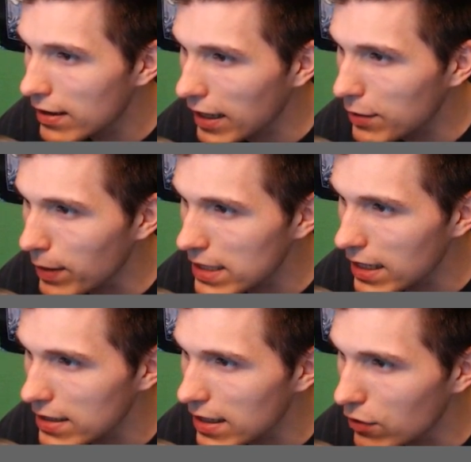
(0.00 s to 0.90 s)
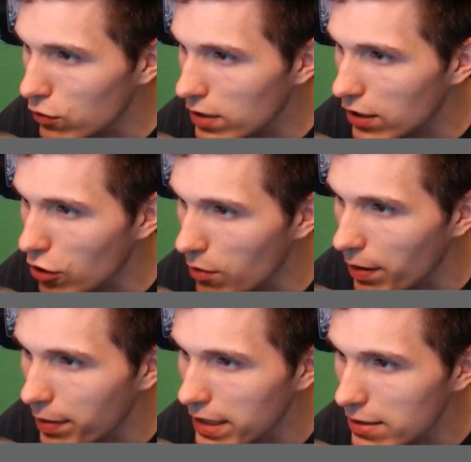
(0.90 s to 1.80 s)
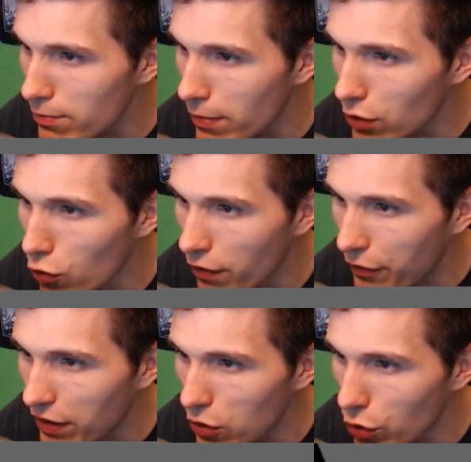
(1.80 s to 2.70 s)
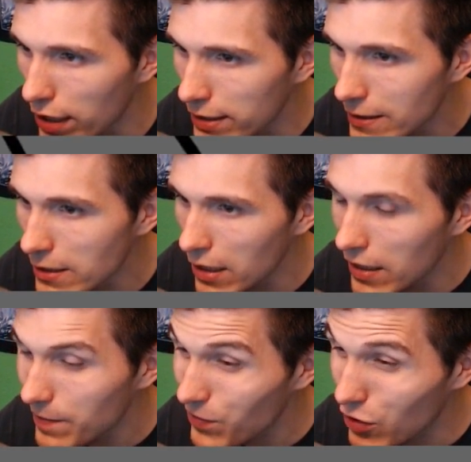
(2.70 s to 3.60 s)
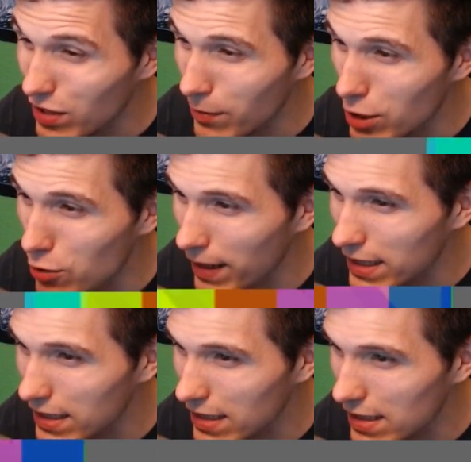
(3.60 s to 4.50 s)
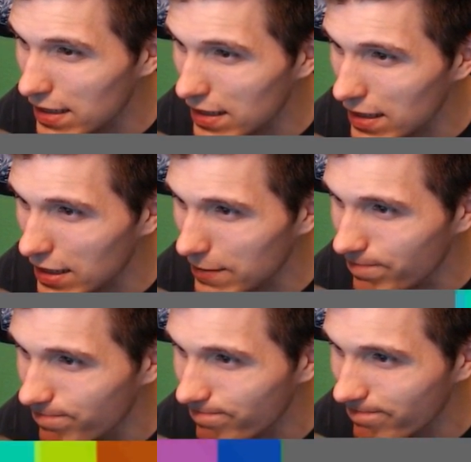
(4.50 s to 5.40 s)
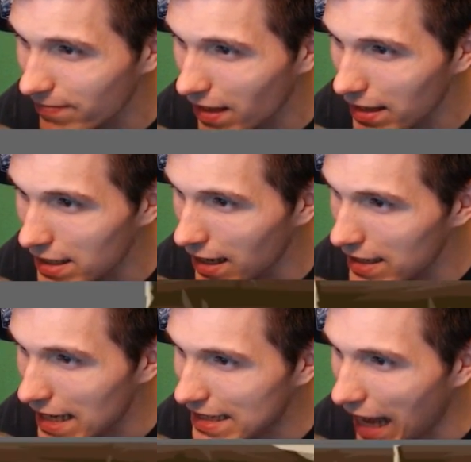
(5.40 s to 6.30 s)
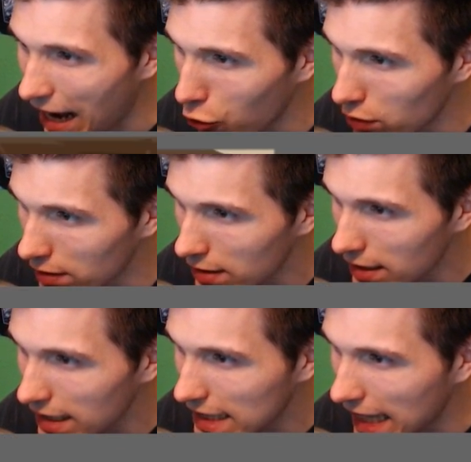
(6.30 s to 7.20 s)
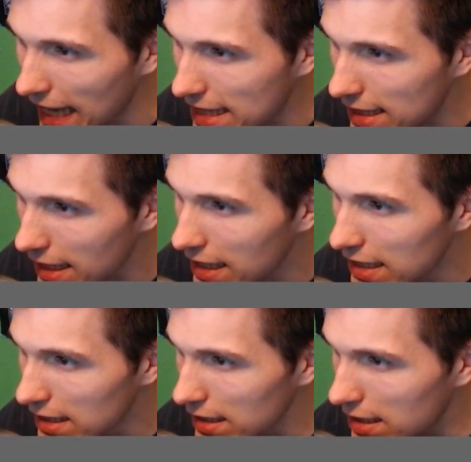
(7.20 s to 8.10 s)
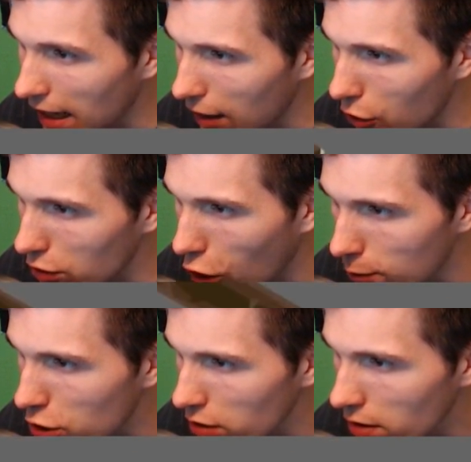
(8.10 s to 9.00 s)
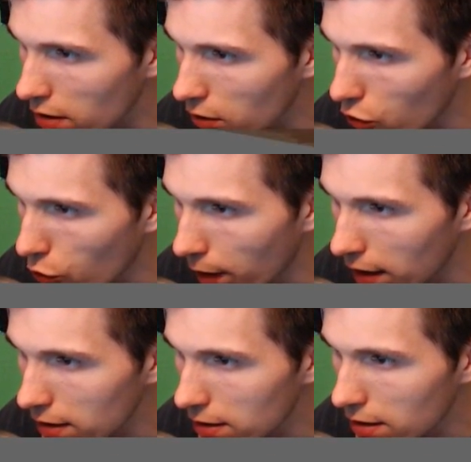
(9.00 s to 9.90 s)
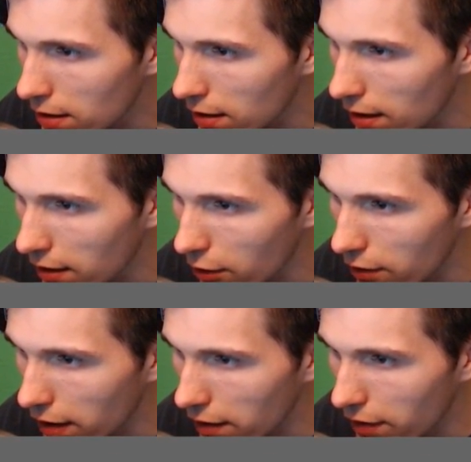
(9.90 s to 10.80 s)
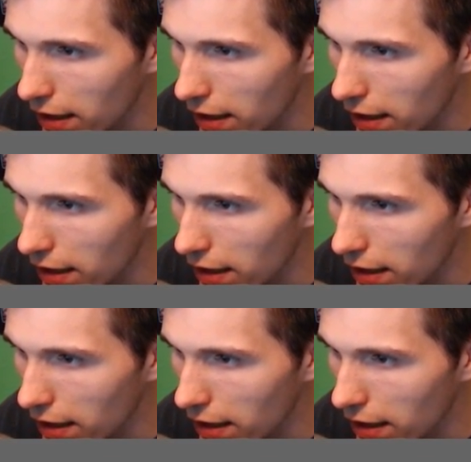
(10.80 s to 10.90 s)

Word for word: denke ich mal, seinen, seinen Unterkörper bei diesem Manöver verloren. Und dementsprechend, äh, ja, ist er, ist er down. Get down. Komm schon. Opa. Jawohl, warte,